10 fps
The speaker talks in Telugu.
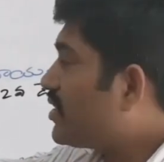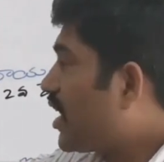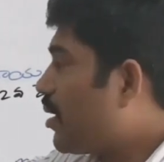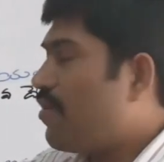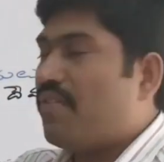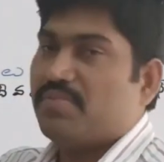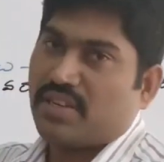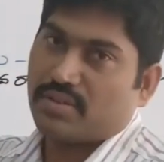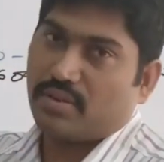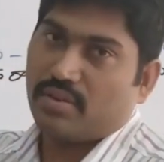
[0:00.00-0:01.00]
సంగమ
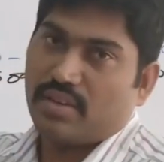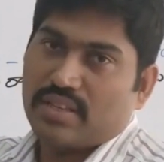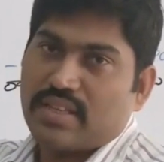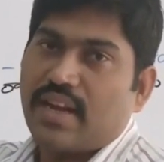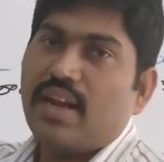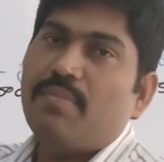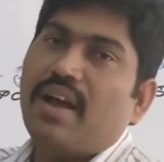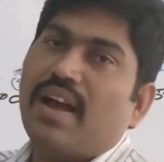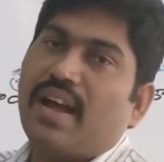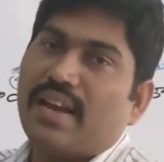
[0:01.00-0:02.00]
వంశస్థులు సంగమ
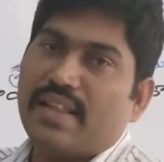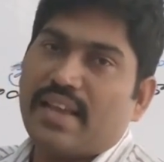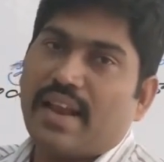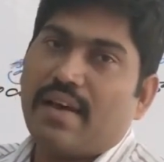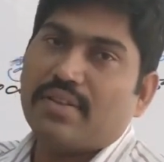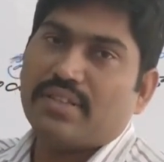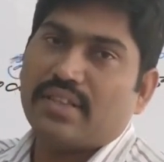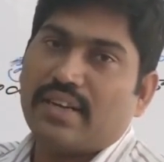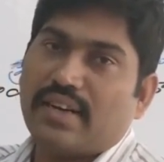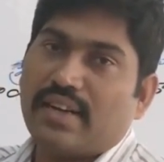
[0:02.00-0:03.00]
అనేది ఎలా
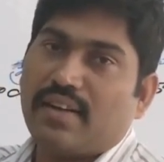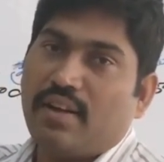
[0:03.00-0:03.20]
వచ్చిందంటే